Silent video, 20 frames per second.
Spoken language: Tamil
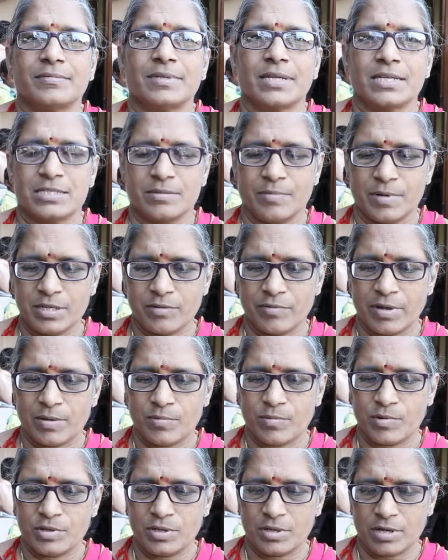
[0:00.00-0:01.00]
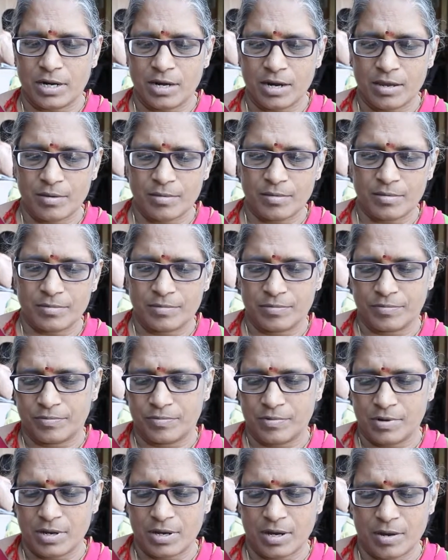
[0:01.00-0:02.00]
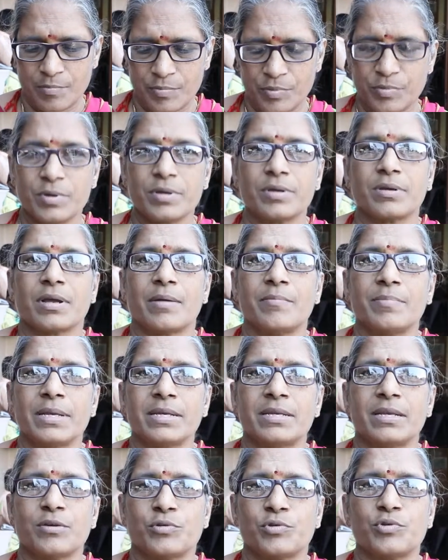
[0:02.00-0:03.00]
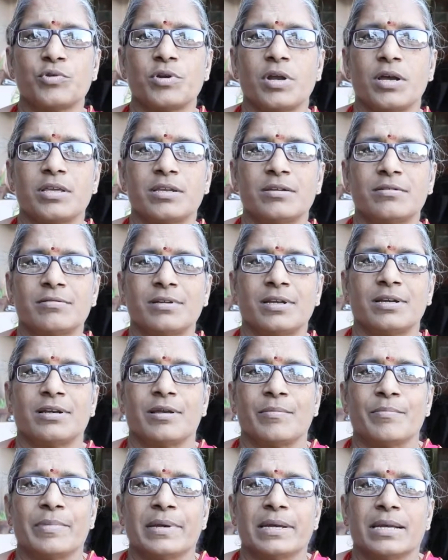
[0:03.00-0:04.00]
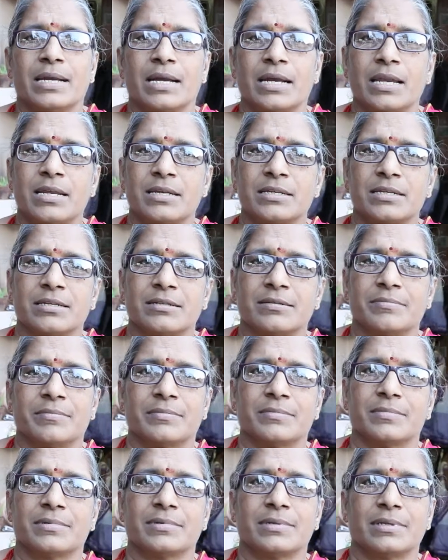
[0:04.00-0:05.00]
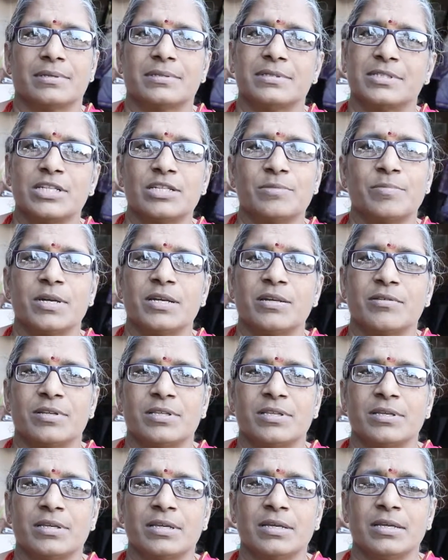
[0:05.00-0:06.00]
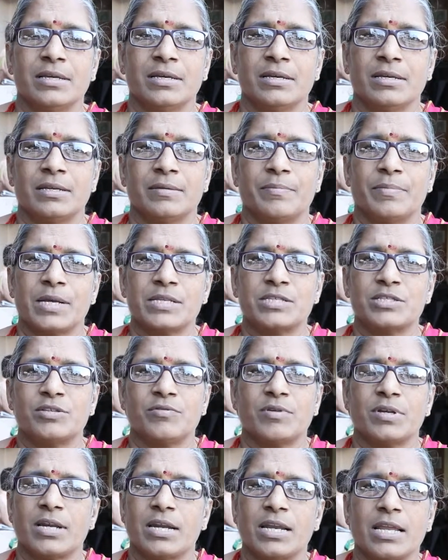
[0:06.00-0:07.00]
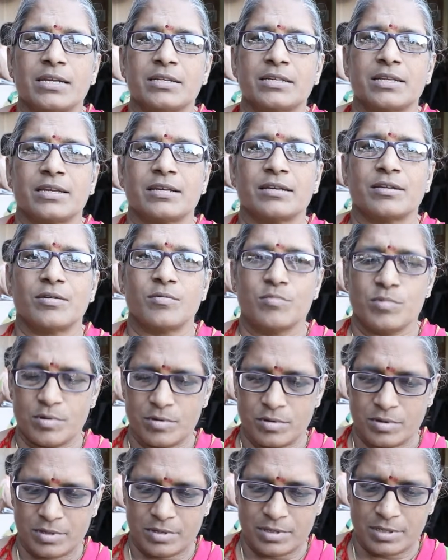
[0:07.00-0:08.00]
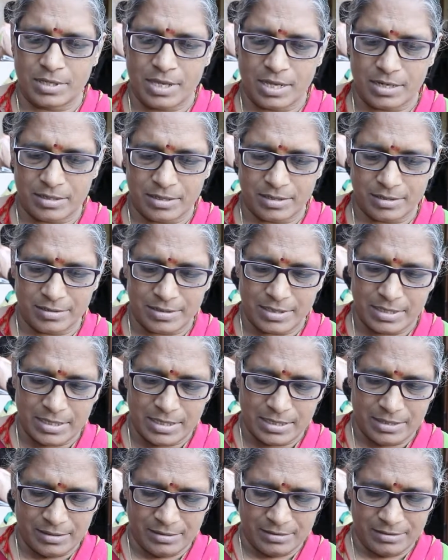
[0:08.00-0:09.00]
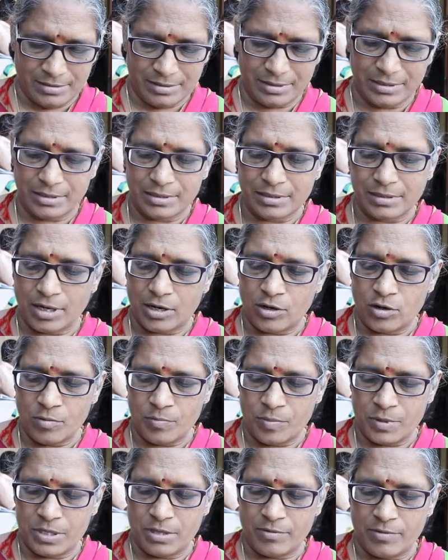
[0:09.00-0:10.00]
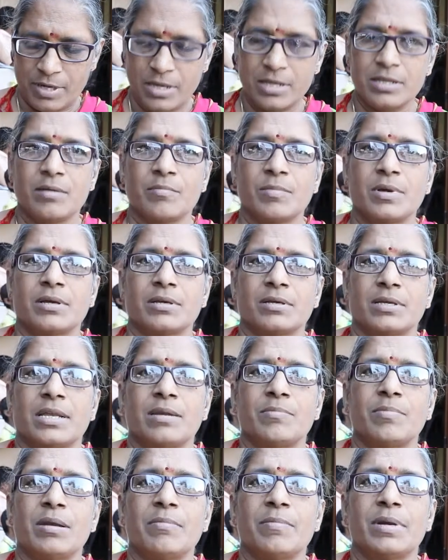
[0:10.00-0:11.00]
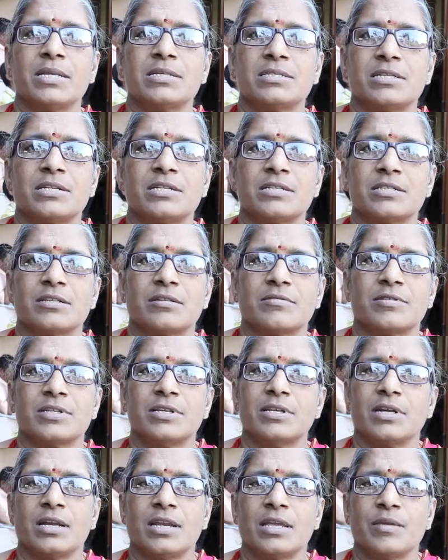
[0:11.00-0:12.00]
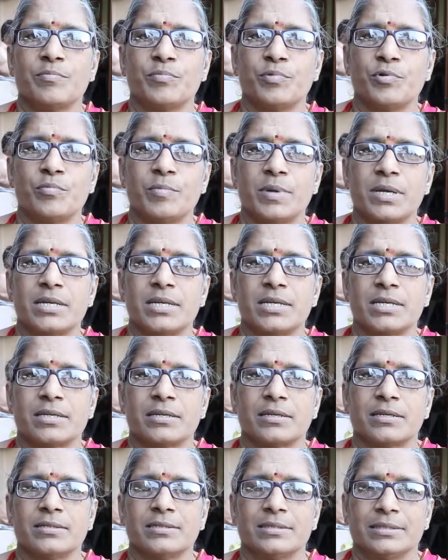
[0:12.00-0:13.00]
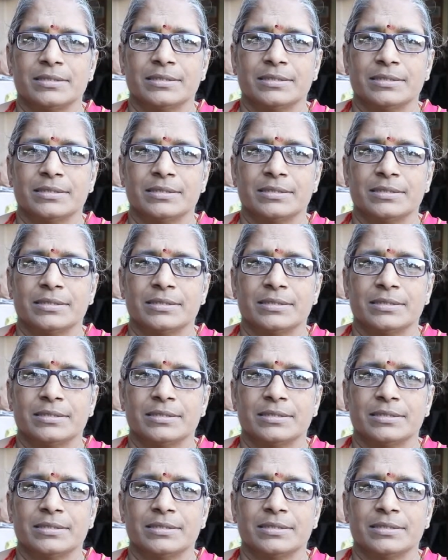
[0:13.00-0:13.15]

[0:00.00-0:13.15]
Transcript: நெக்ஸ்ட் மந்த் வரும்போது நல்லா ஃபுல்லாக கம்ப்ளீ கம்ப்ளீட்டாக க்யூர் ஆகிரும் நான் நம்புகிறேன் நல்லாயிருக்கு ட்ரீட்மெண்ட் வந்து பாசிட்டிவாக நல்லாயிருக்கு எனக்கு ரொம்ப இதாக இருக்குது அலோபதி விட நம்ம ஹெர்பல் மெடிசன்ஸில் வந்து நல்ல இம்ப்ரூவ்மெண்ட் இருக்குது